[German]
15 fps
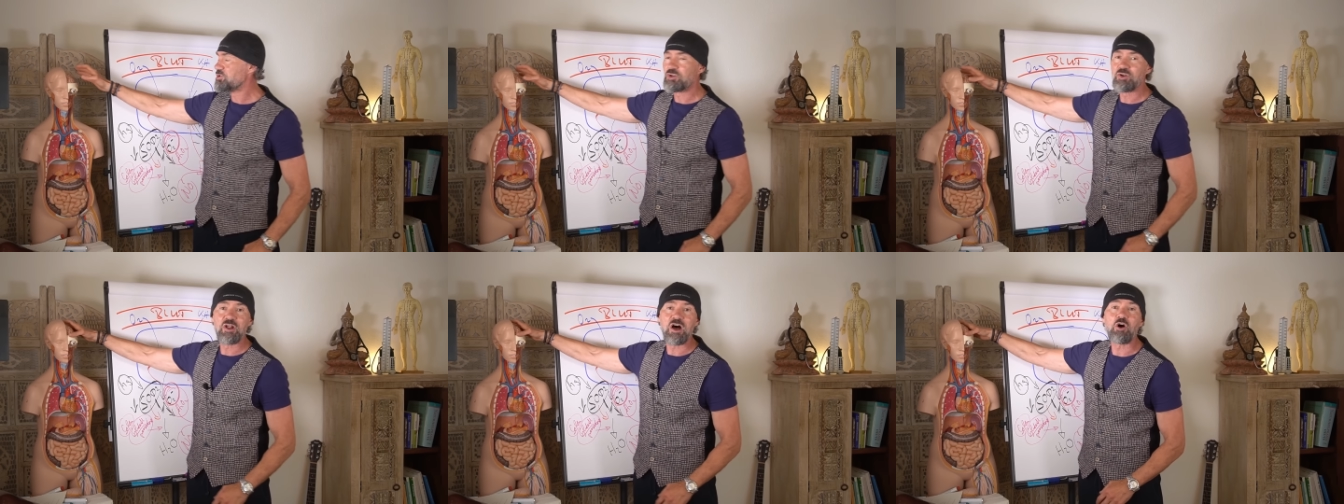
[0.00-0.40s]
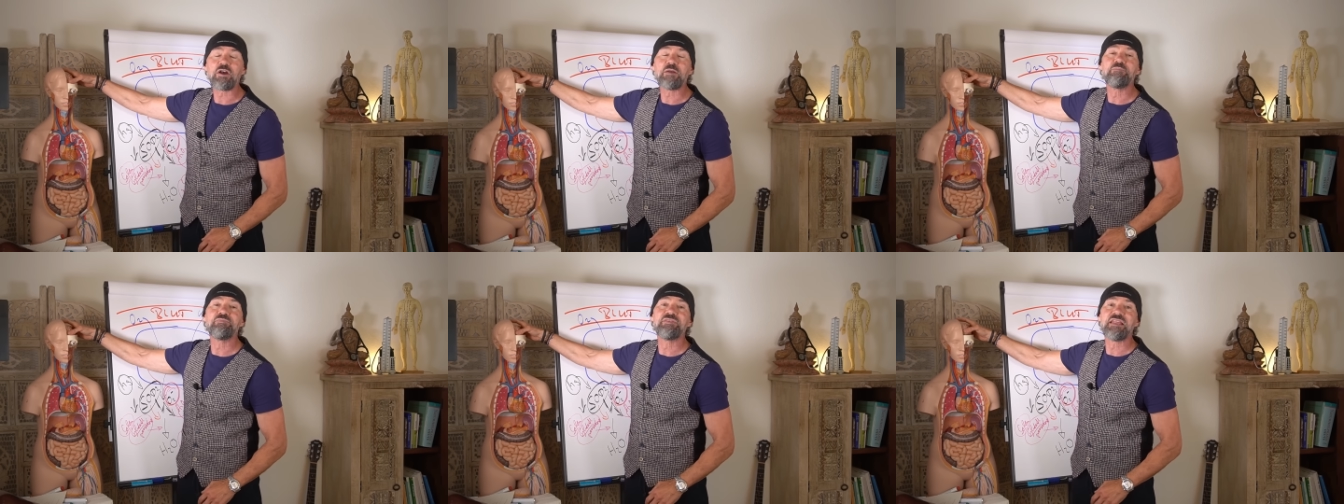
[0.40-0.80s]
sondern auch
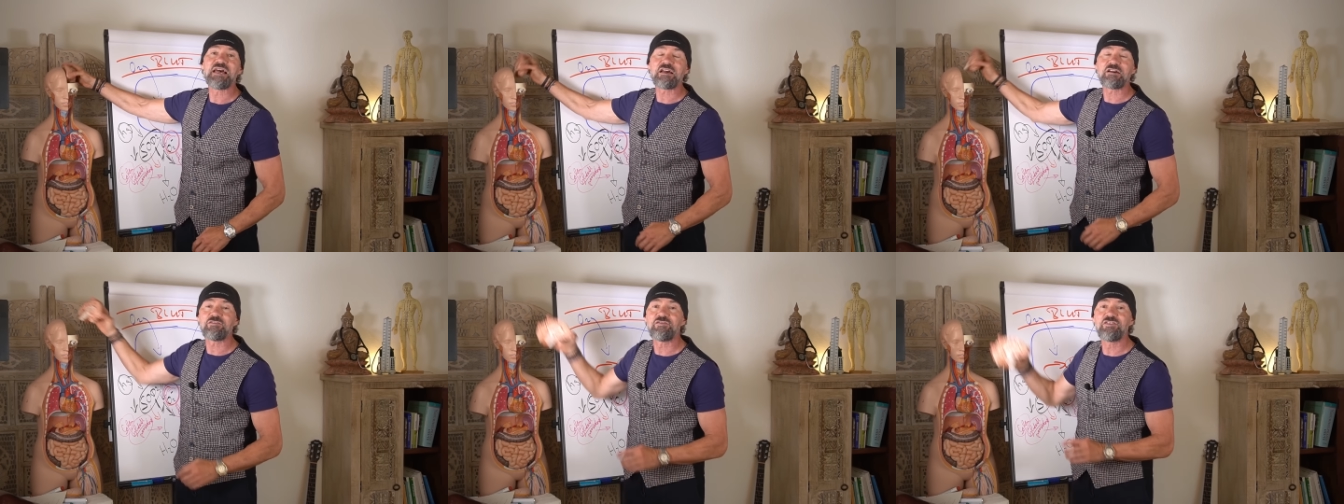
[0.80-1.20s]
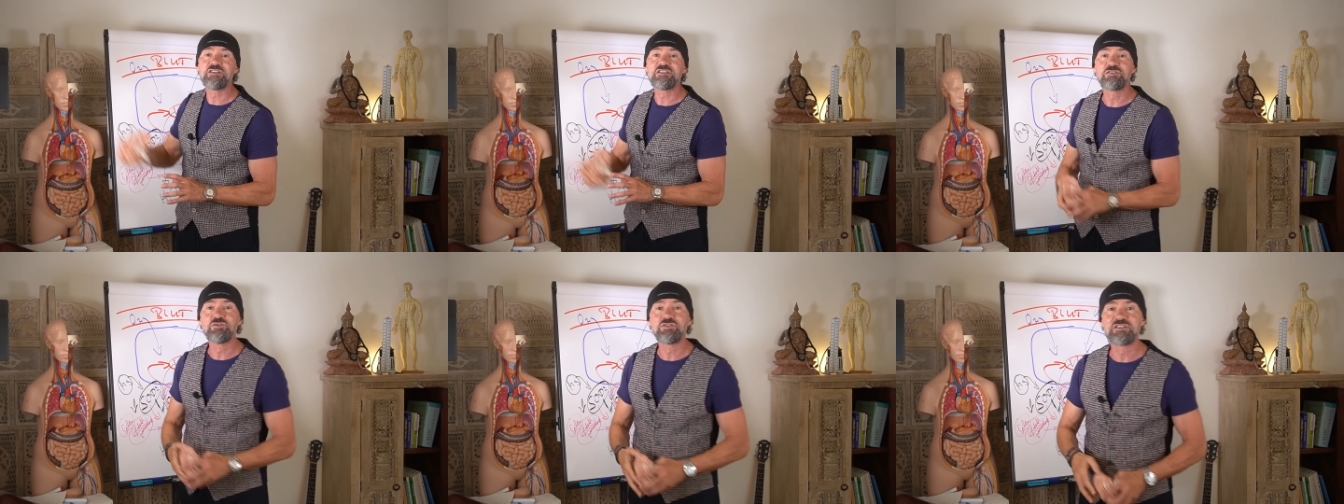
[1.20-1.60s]
im
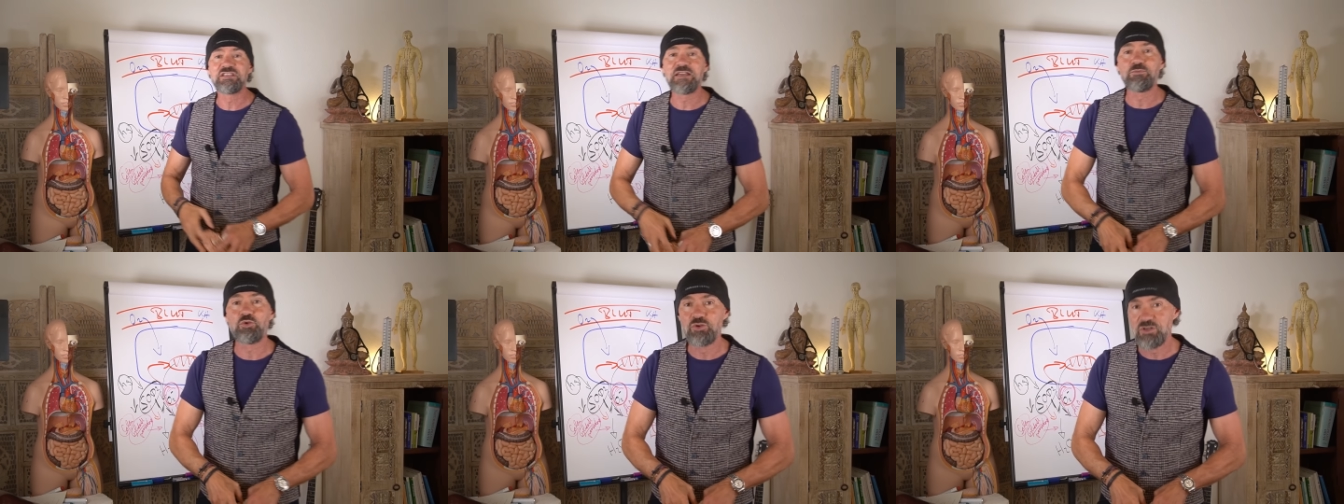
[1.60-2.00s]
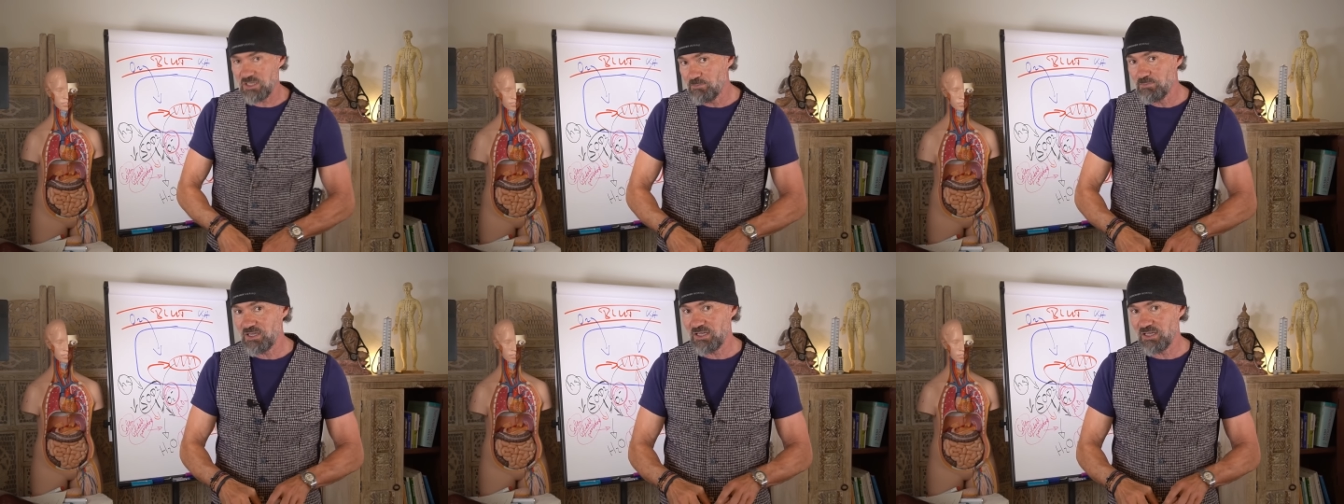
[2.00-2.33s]
Nervensystem und im